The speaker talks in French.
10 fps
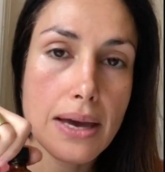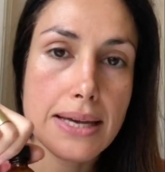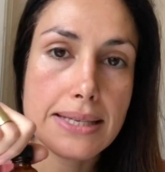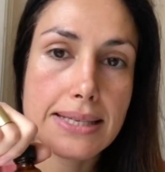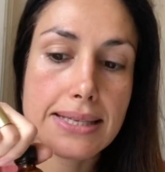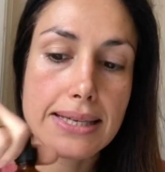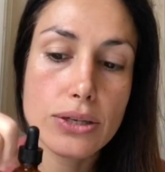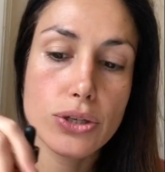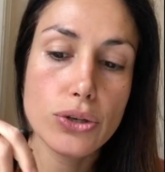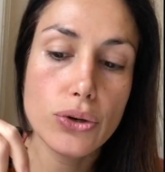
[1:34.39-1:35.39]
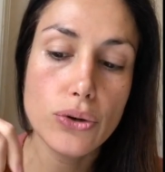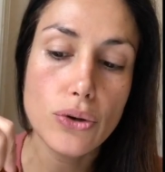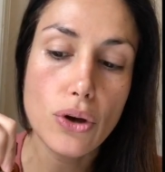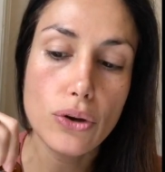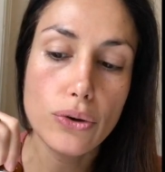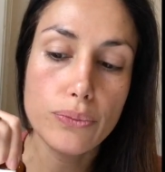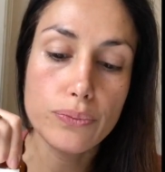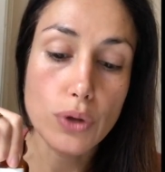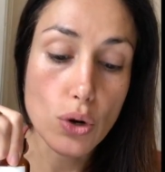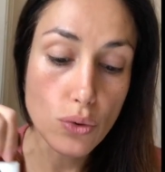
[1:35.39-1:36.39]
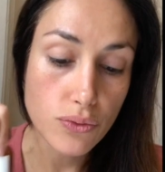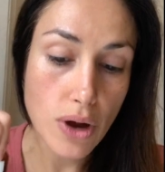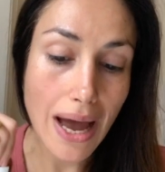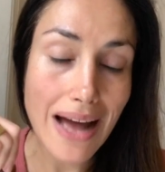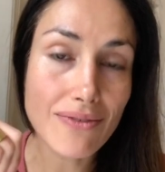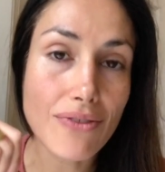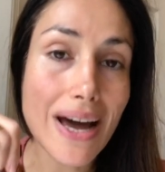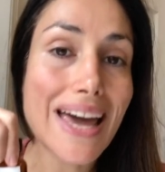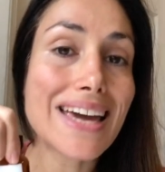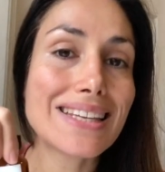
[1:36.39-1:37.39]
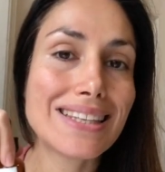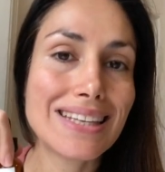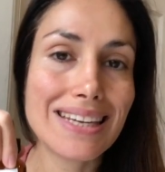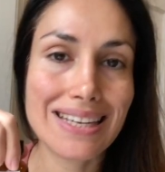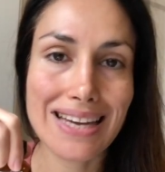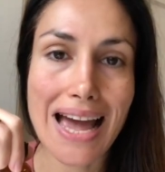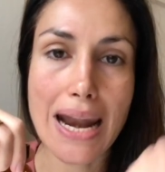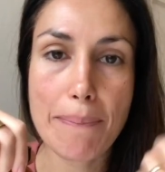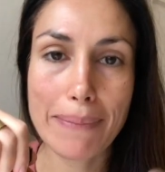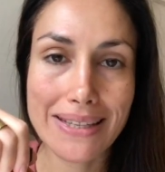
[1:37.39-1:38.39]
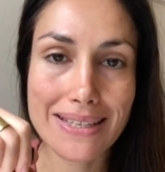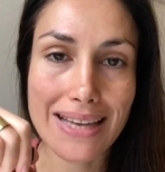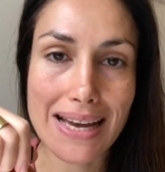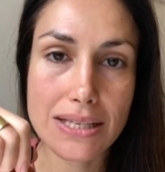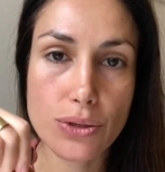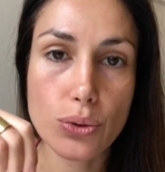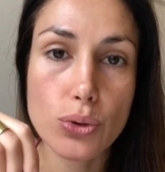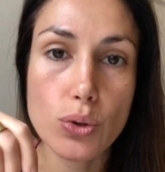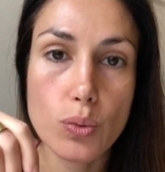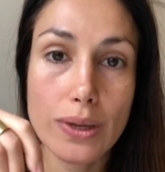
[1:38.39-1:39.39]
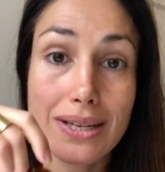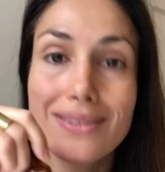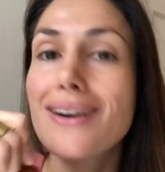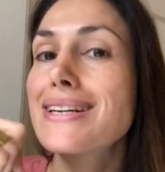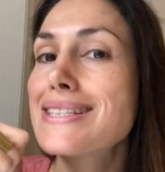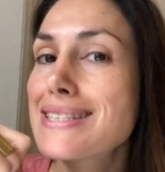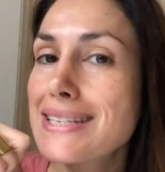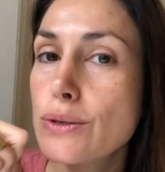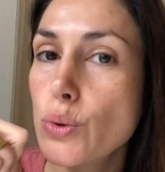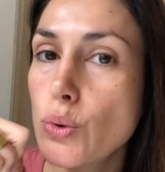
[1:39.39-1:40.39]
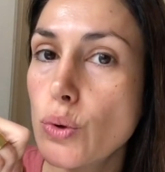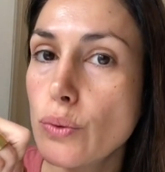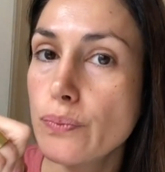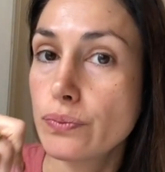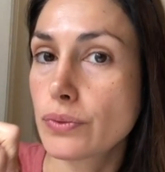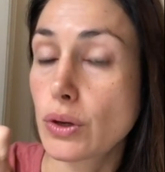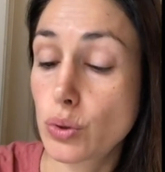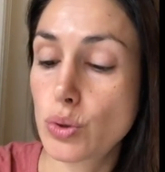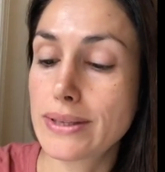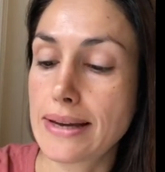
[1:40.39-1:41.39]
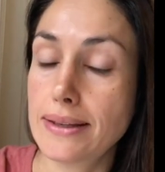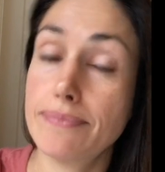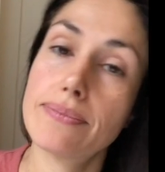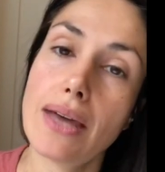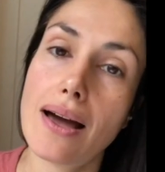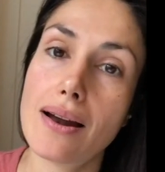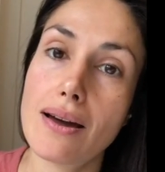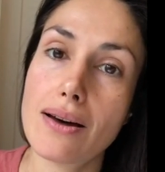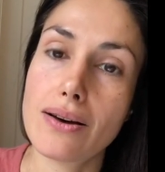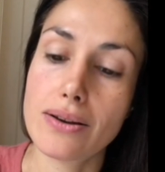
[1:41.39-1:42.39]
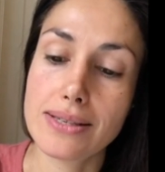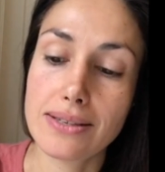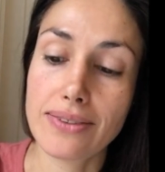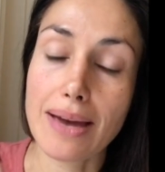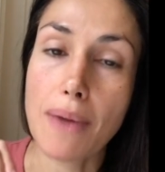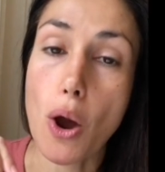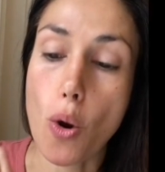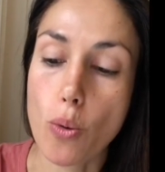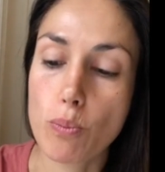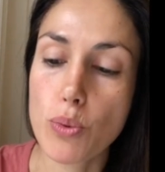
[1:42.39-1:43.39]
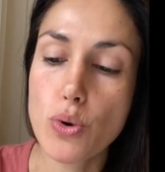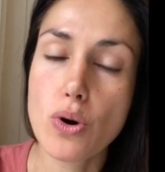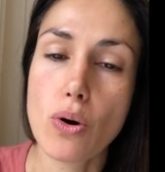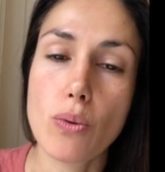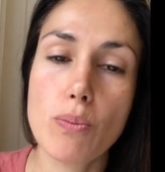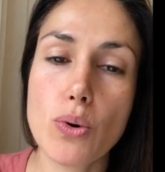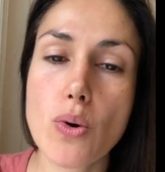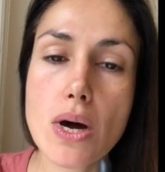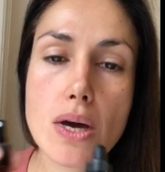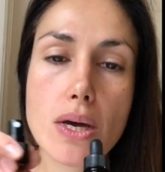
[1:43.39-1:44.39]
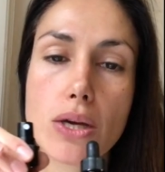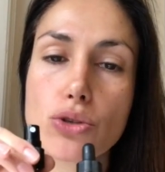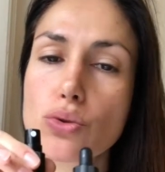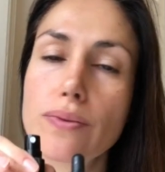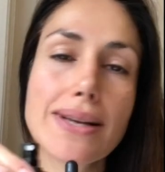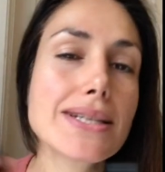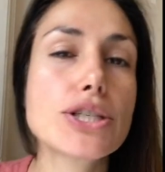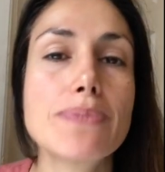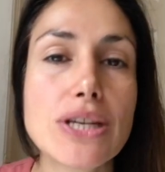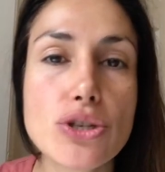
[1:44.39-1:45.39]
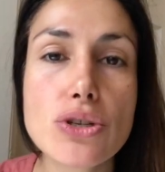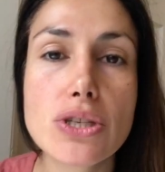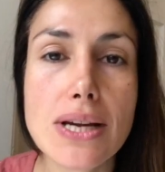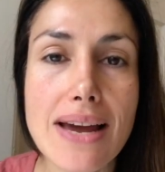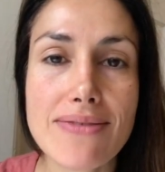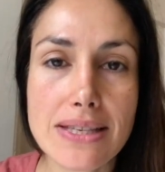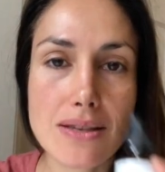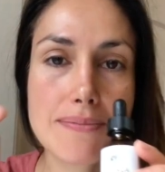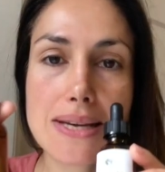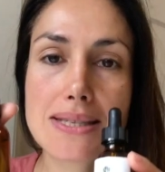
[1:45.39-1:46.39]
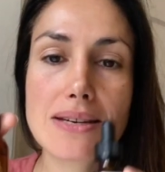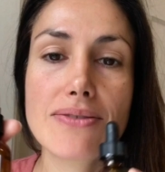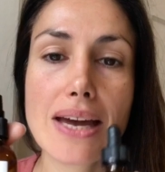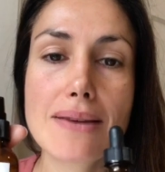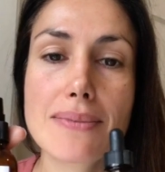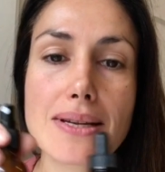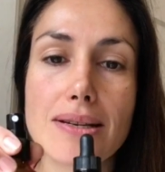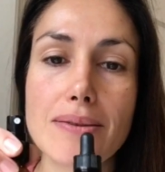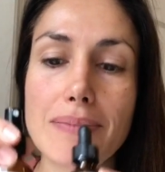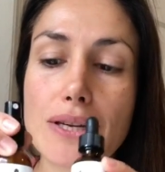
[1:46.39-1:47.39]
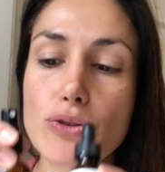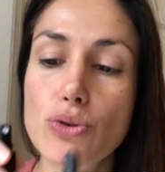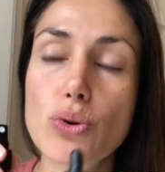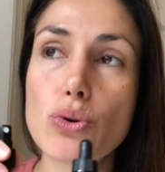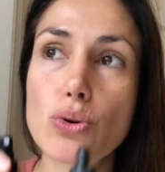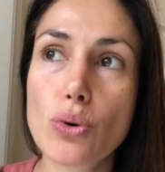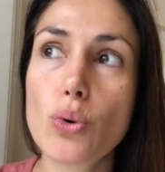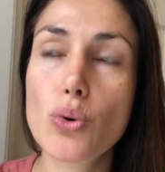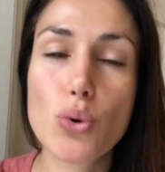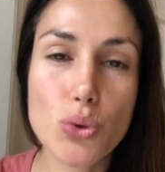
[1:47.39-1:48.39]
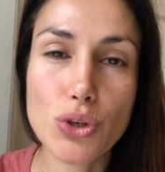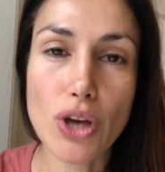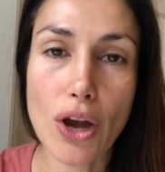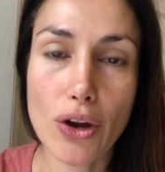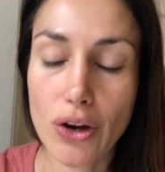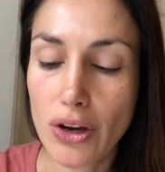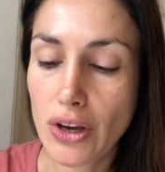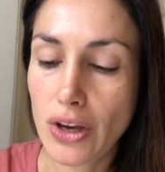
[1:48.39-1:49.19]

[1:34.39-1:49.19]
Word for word: c'est que euh, l'eau florale va aider à la pénétration de l'huile dans les cellules cutanées. Alors, c'est vraiment un beau combo. Souvent, je mets juste ça la fin de semaine. C'est vraiment là, mes deux gros coups de cœur